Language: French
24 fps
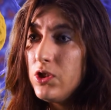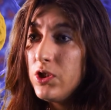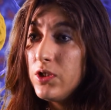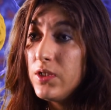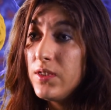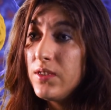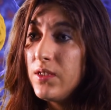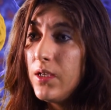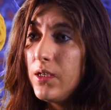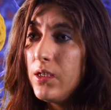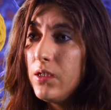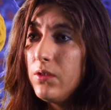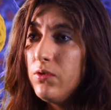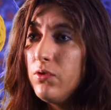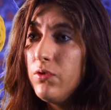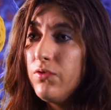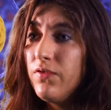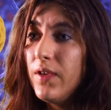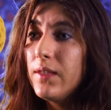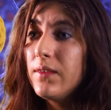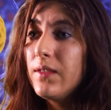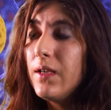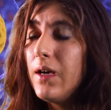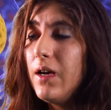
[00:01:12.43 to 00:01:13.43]
J'essaye de
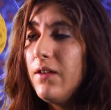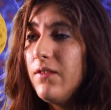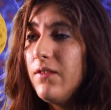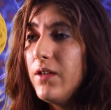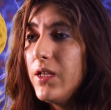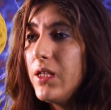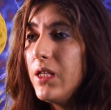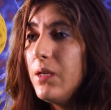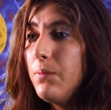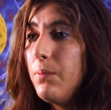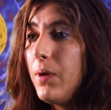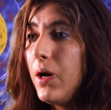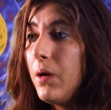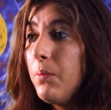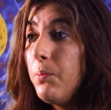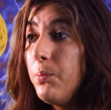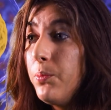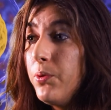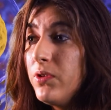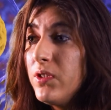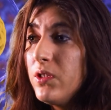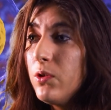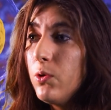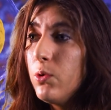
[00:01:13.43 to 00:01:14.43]
faire travailler par
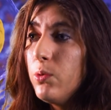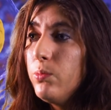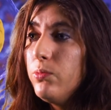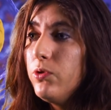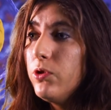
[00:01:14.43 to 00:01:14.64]
petits groupes